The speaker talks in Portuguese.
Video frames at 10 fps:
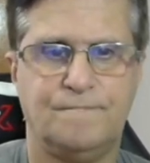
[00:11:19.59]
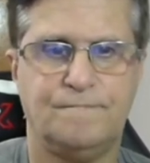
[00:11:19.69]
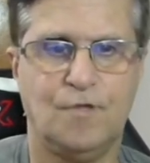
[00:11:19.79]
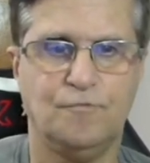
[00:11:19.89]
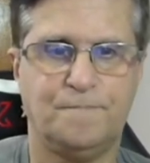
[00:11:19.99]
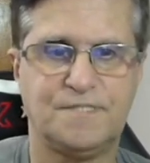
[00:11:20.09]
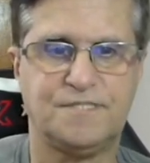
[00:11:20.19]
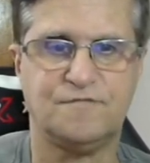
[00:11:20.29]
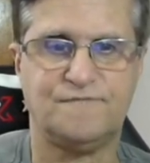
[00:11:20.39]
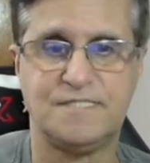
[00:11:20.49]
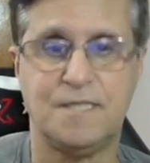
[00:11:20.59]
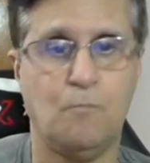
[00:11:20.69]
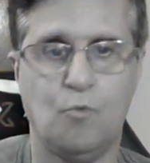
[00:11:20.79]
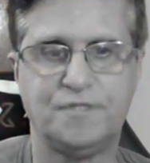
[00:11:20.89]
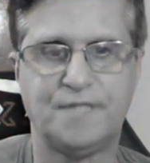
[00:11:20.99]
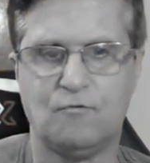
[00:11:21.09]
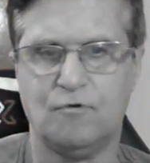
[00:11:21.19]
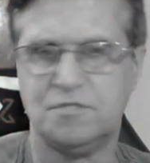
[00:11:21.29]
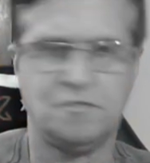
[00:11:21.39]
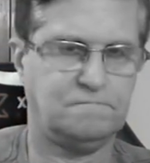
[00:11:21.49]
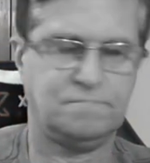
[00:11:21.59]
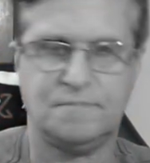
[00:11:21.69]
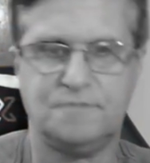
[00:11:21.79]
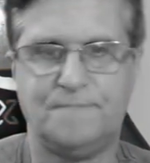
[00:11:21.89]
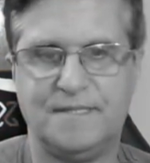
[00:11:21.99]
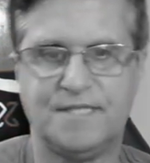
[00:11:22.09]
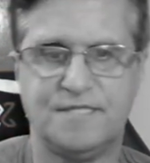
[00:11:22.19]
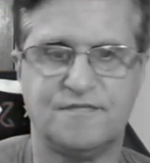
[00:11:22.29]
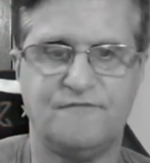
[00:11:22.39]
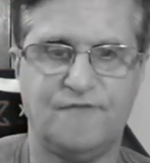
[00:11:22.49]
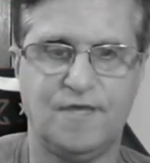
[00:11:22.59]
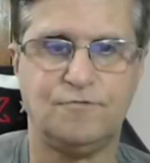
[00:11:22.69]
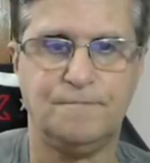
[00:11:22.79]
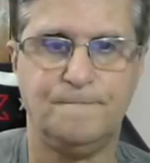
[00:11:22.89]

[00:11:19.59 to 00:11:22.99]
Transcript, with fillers: eu não preciso fazer muita coisa para ter esse efeito.